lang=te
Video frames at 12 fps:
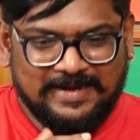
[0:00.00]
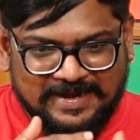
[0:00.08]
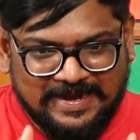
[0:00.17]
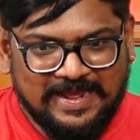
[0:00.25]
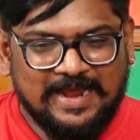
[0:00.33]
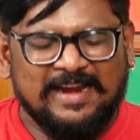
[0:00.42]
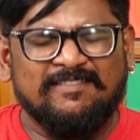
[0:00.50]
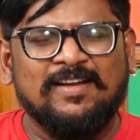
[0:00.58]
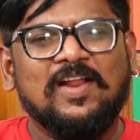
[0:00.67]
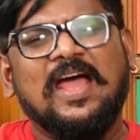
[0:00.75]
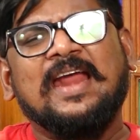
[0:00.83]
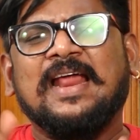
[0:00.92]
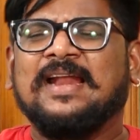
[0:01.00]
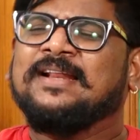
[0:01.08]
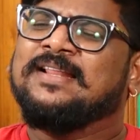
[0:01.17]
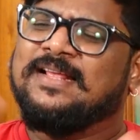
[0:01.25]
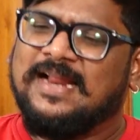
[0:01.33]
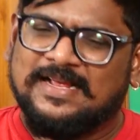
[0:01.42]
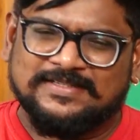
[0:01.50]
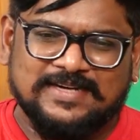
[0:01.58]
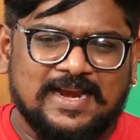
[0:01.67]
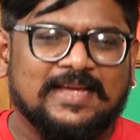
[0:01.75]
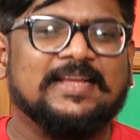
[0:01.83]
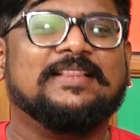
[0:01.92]
ఇండియా లెవెల్లో ఆయన అన్ని
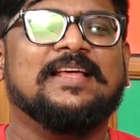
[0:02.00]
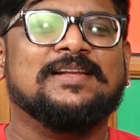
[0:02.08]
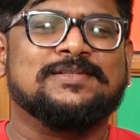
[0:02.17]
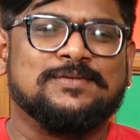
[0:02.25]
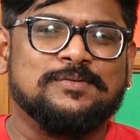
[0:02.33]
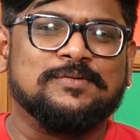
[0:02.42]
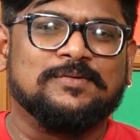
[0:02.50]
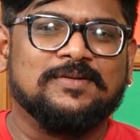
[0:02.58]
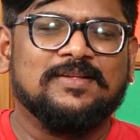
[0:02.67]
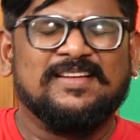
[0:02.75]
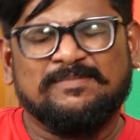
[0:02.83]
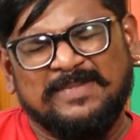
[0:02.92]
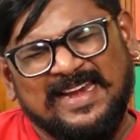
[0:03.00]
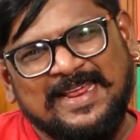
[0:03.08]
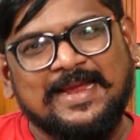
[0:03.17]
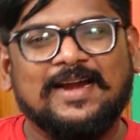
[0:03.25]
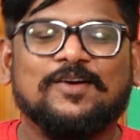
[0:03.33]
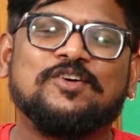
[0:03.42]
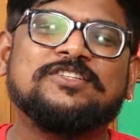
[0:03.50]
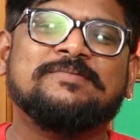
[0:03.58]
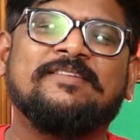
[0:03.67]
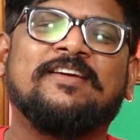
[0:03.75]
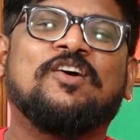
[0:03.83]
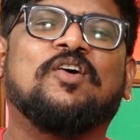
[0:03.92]
రాష్ట్రాలకి తెలుసు మళ్ళీ ఇక్కడికి వచ్చి
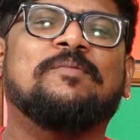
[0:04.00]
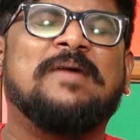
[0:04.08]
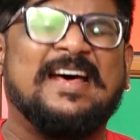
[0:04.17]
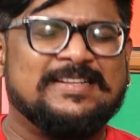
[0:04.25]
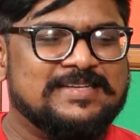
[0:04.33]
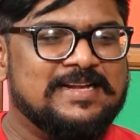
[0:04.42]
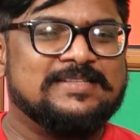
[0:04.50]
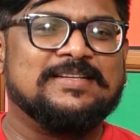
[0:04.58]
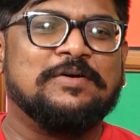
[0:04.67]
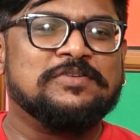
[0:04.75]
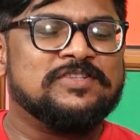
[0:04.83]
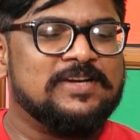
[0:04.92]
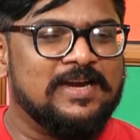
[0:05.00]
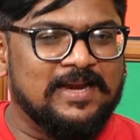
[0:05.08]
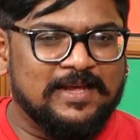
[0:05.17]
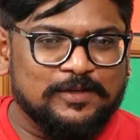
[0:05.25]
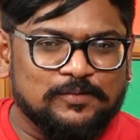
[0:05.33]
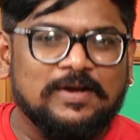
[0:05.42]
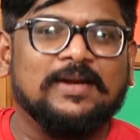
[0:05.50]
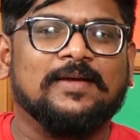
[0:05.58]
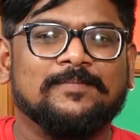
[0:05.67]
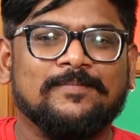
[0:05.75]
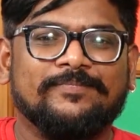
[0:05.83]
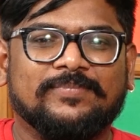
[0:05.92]
మనం ఇంకొక మార్చాల్సిన అవసరం లేదు అని
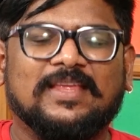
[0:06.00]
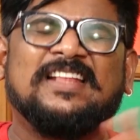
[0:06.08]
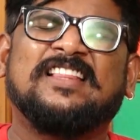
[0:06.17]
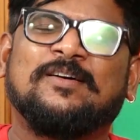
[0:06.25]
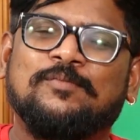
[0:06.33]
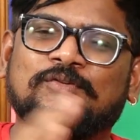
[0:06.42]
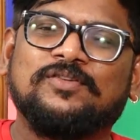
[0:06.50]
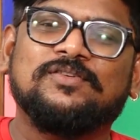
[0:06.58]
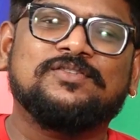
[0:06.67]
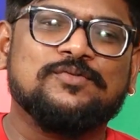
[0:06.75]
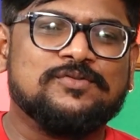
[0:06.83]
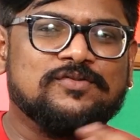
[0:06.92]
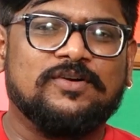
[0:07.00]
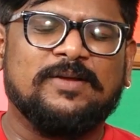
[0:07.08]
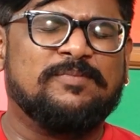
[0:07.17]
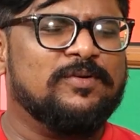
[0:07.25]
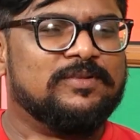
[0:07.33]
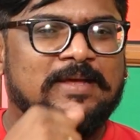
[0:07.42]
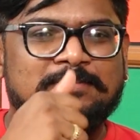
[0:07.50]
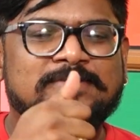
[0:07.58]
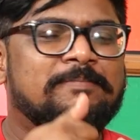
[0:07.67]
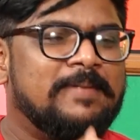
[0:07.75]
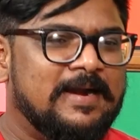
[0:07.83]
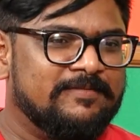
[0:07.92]
ఇంతకు ముందు చూసుకుంటే ఇప్పుడు
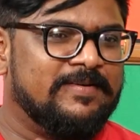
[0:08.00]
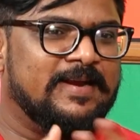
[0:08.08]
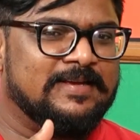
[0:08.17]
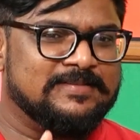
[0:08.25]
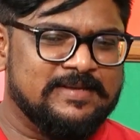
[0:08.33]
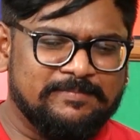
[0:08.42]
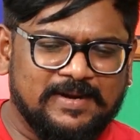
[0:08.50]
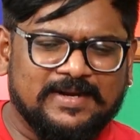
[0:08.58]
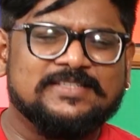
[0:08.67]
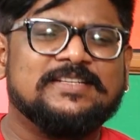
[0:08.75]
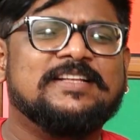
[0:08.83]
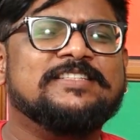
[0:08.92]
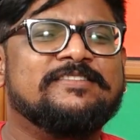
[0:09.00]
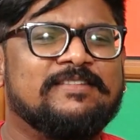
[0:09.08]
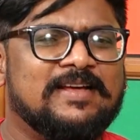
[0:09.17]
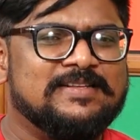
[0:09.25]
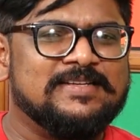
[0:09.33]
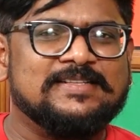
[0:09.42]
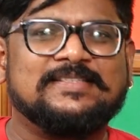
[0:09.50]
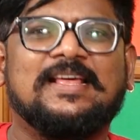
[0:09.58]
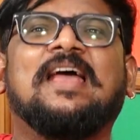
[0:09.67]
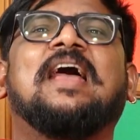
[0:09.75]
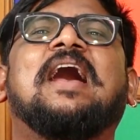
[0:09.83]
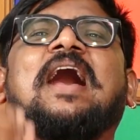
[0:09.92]
థమ్స్అప్ యాడ్ ఫర్ ఎగ్జాంపుల్ ఇక్కడ చిరంజీవి గారు చేస్తే
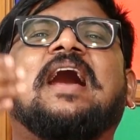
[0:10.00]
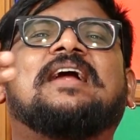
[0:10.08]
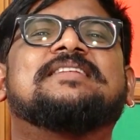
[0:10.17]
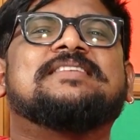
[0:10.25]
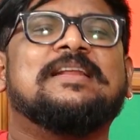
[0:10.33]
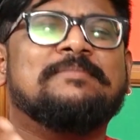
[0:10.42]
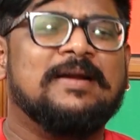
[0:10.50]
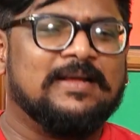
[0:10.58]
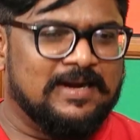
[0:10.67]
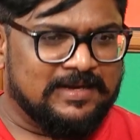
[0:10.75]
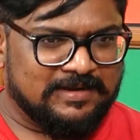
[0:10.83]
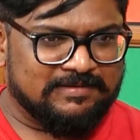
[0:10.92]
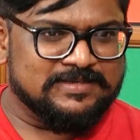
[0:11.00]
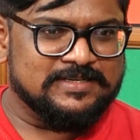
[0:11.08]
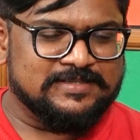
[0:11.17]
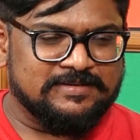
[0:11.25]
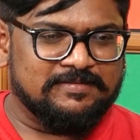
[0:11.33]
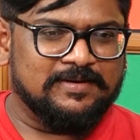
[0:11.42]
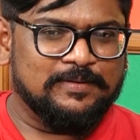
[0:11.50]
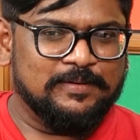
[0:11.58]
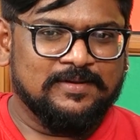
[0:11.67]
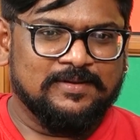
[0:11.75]
అక్కడ సల్మాన్ ఖాన్ గారు చేసేవారు